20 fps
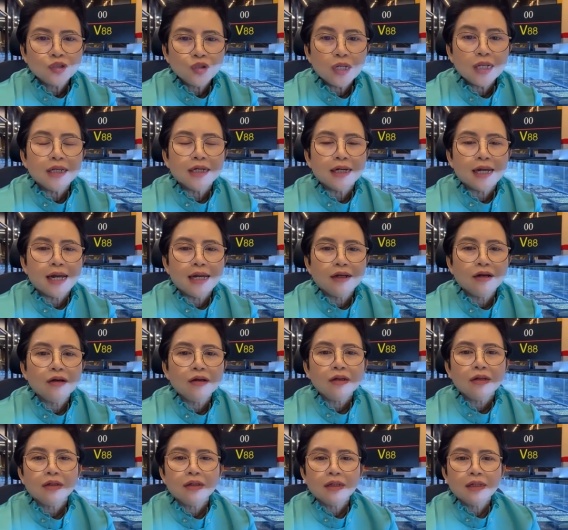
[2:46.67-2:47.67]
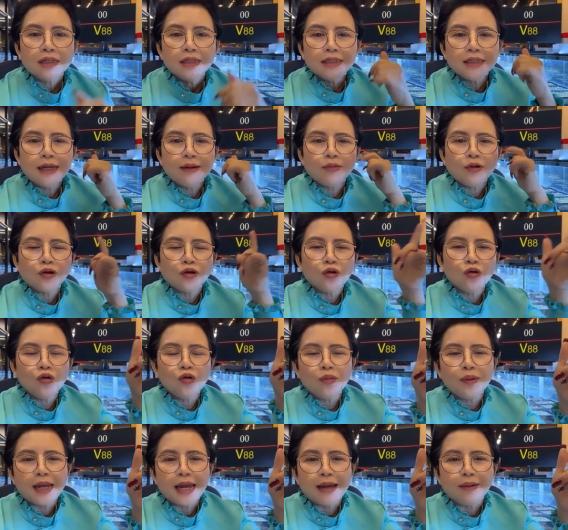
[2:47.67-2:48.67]
ช่วยเหลือเนาะเชฟก็โทร
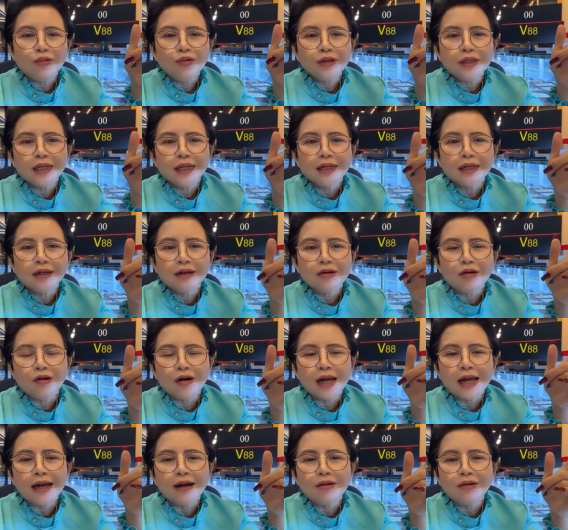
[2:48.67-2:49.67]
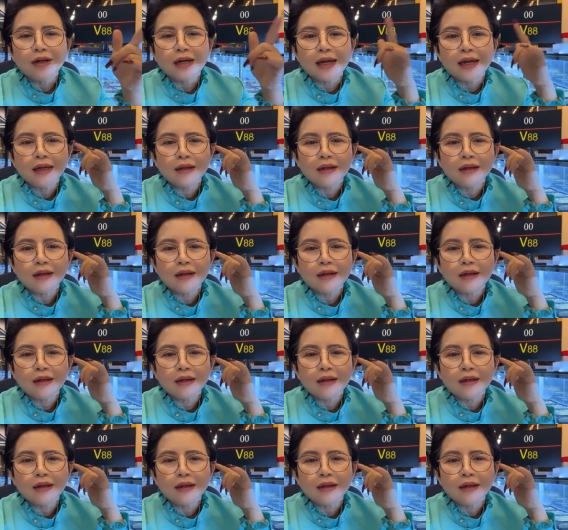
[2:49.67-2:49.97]
ไปหาผู้หญิงของเขา